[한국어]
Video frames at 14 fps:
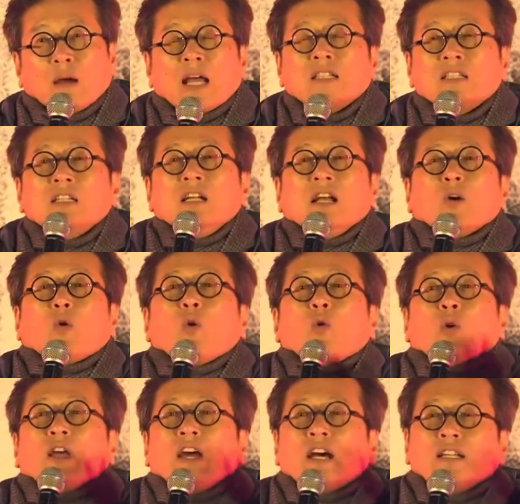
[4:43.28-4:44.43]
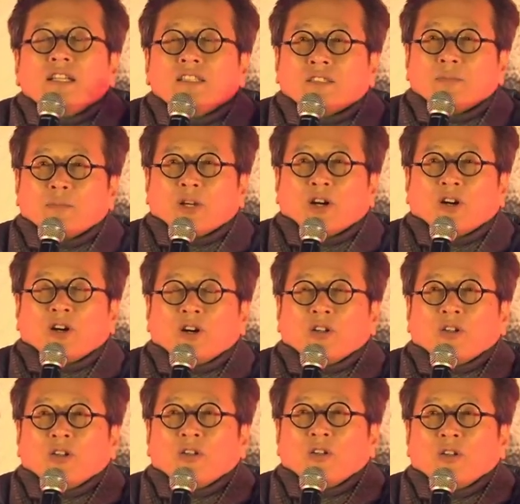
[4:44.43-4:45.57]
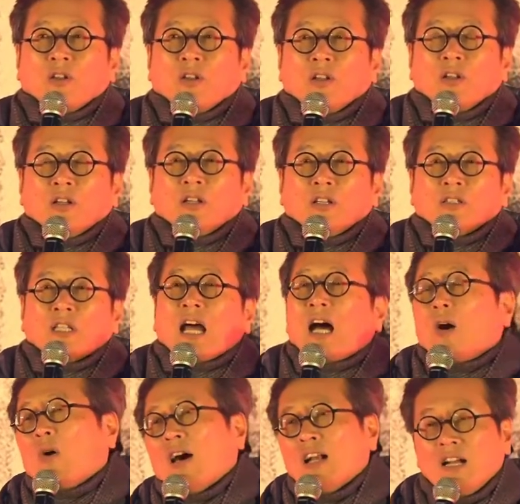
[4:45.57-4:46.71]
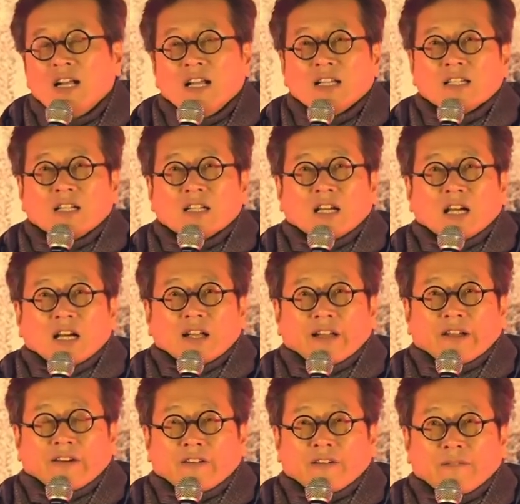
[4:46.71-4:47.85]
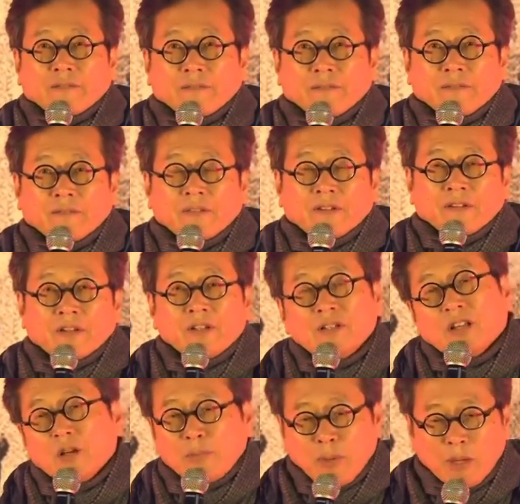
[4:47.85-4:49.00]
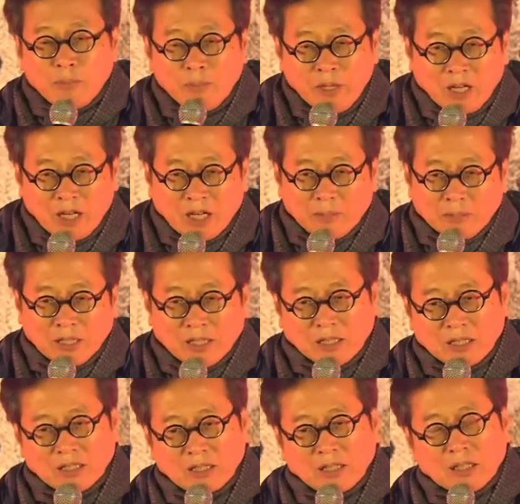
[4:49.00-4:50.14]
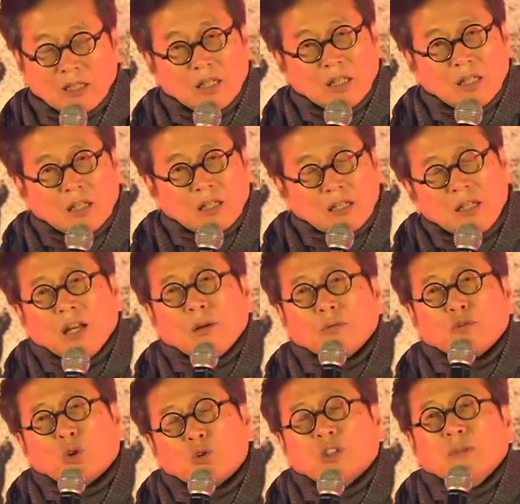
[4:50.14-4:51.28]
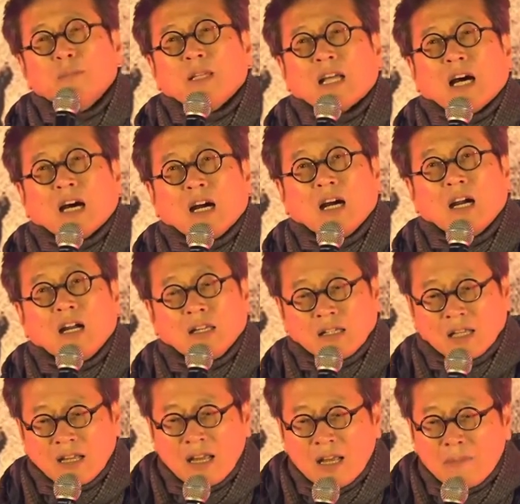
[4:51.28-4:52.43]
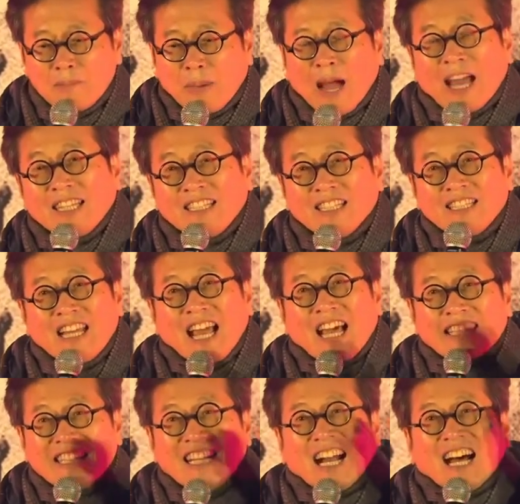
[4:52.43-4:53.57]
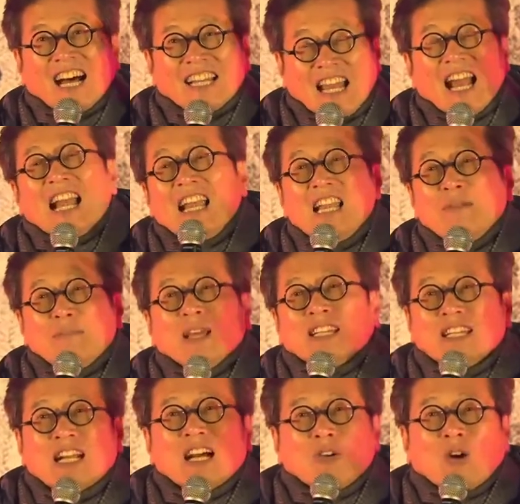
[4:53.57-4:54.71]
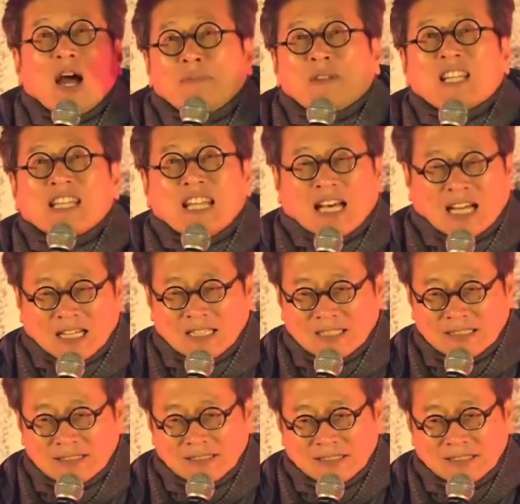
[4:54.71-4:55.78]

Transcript: 만천에 공개가 됐으면 사과를 해야 될 거 아니에요. 그런데 변명을 합니다. 그래, 좋습니다. 바이든이 아니라 날리면이라고 합시다.